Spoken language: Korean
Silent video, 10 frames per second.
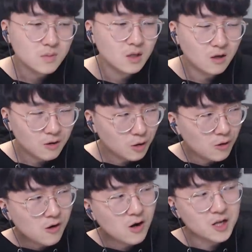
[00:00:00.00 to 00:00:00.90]
이거
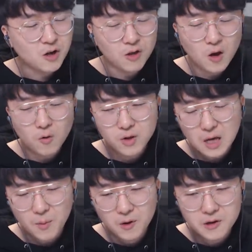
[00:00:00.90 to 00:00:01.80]
설녀가 전화 오는 게
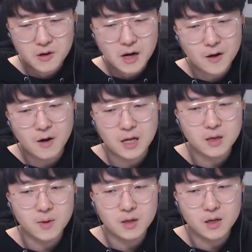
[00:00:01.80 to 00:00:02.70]
먼저일까요?
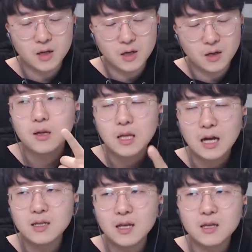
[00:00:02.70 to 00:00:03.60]
아니면은
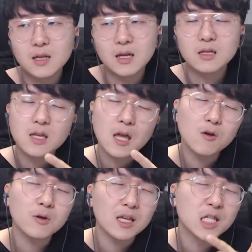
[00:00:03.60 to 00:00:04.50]
다른 애들이
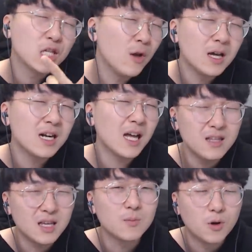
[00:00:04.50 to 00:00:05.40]
새롭게 진화를
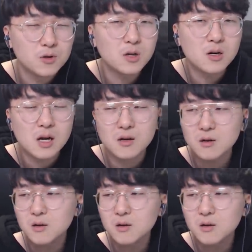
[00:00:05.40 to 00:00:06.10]
하는 게 먼저일까요?